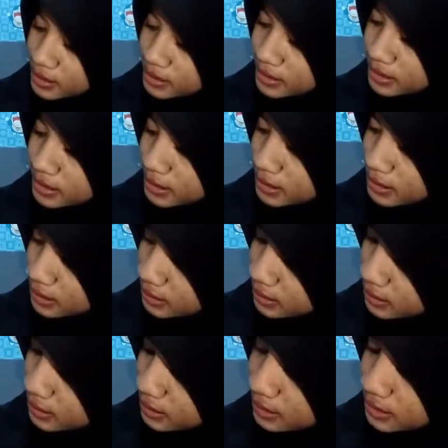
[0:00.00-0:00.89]
Di
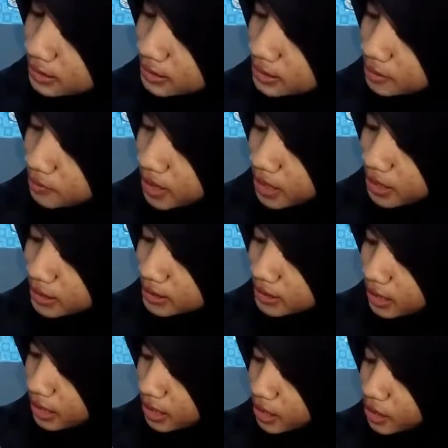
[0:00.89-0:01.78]
sini sisi
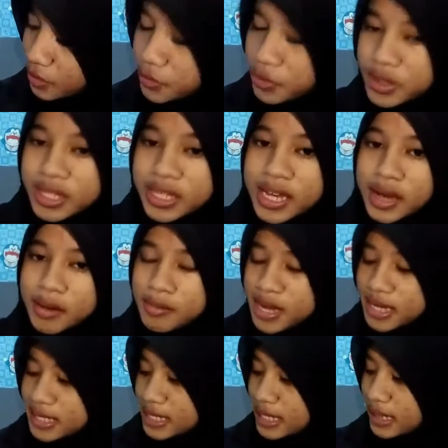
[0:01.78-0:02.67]
miringnya yaitu 13
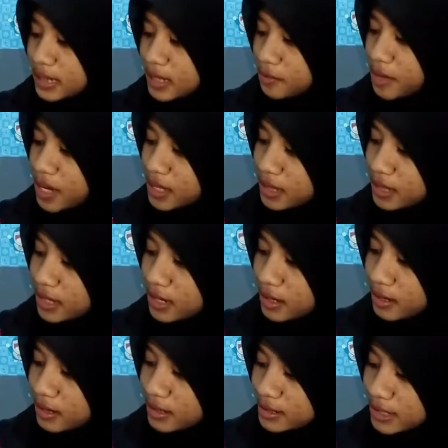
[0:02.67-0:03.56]
cm,
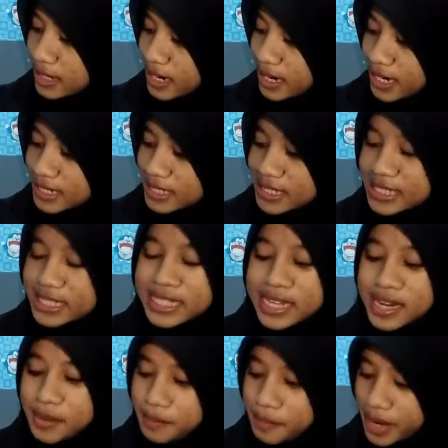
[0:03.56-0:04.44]
sedangkan
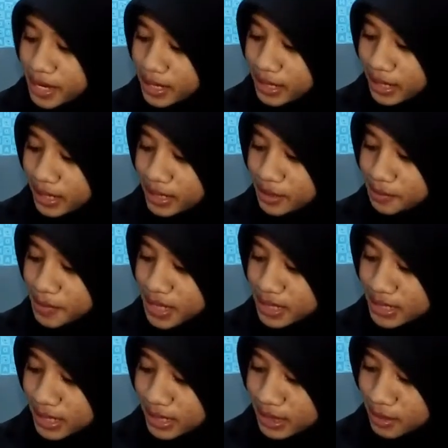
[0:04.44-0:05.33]
sisi depan 5
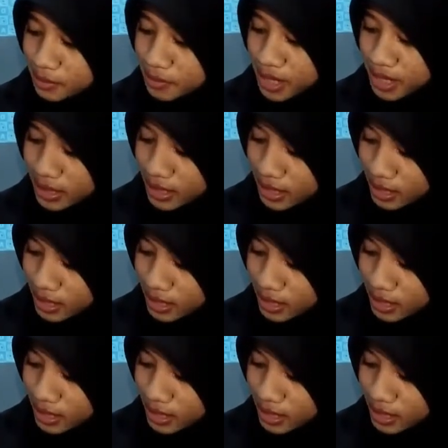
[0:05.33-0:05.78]
cm,